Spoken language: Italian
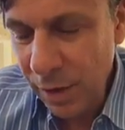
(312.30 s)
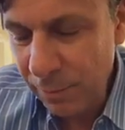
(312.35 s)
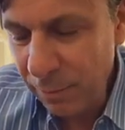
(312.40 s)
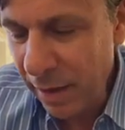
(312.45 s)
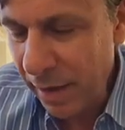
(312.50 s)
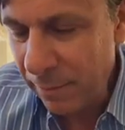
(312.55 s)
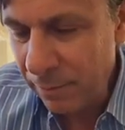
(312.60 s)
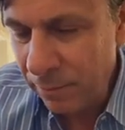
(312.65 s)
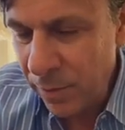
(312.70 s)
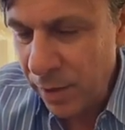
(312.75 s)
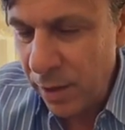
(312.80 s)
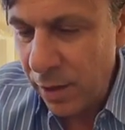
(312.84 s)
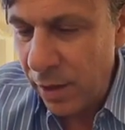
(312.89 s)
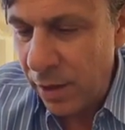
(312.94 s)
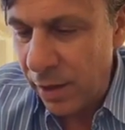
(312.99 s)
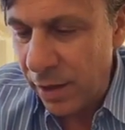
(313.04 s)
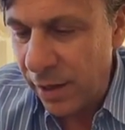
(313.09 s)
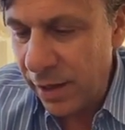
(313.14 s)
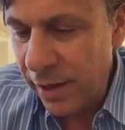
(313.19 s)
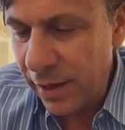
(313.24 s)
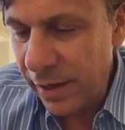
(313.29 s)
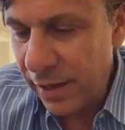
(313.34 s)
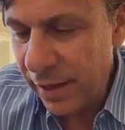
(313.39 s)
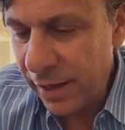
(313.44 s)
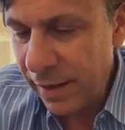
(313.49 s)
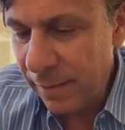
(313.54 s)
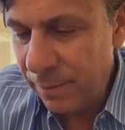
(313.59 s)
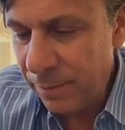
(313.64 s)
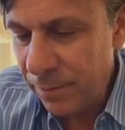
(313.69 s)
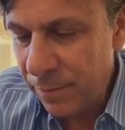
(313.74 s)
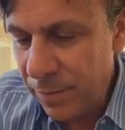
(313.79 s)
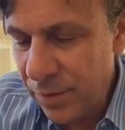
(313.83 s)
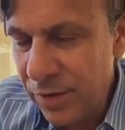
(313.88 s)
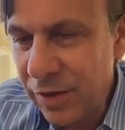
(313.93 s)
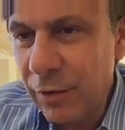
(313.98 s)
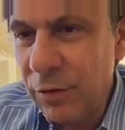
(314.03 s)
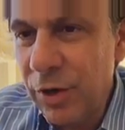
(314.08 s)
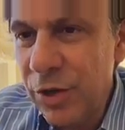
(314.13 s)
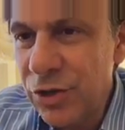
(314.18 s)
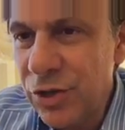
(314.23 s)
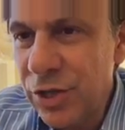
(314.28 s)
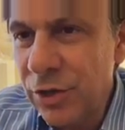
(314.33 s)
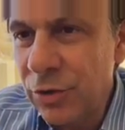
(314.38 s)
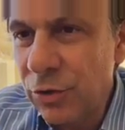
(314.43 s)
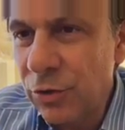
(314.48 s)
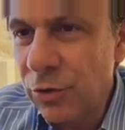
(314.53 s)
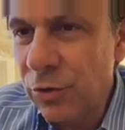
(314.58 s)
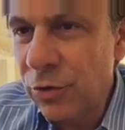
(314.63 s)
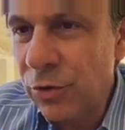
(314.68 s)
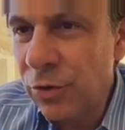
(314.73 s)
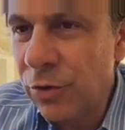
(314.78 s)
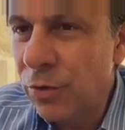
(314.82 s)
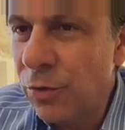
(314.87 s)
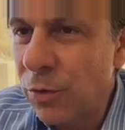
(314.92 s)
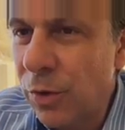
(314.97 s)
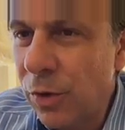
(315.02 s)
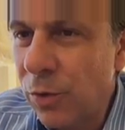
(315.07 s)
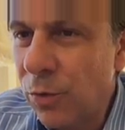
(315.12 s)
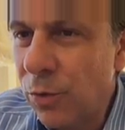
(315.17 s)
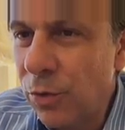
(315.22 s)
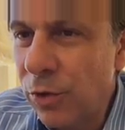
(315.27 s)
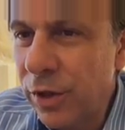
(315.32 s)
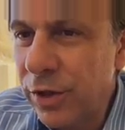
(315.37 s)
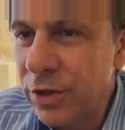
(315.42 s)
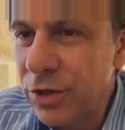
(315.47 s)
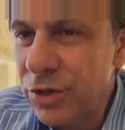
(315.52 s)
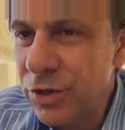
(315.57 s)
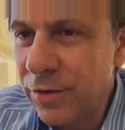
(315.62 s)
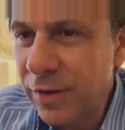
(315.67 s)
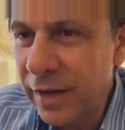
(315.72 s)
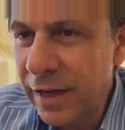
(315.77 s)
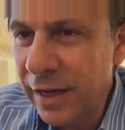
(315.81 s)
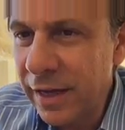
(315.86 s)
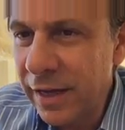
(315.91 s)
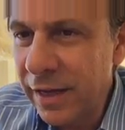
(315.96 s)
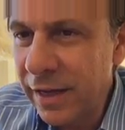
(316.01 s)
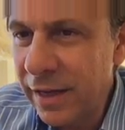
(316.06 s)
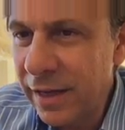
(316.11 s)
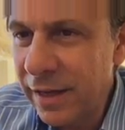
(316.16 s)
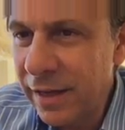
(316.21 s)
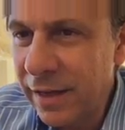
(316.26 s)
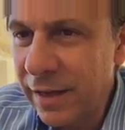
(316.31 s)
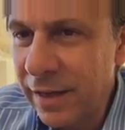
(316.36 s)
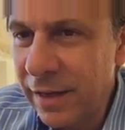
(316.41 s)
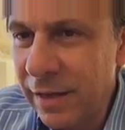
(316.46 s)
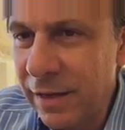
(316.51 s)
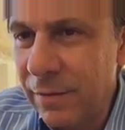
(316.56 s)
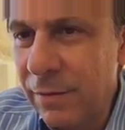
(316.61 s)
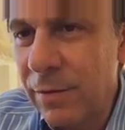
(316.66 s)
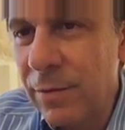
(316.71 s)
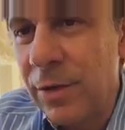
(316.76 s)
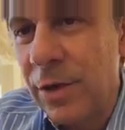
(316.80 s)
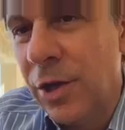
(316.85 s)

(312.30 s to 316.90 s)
Beh, e, ehm, stavo leggendo qualcuno che diceva che...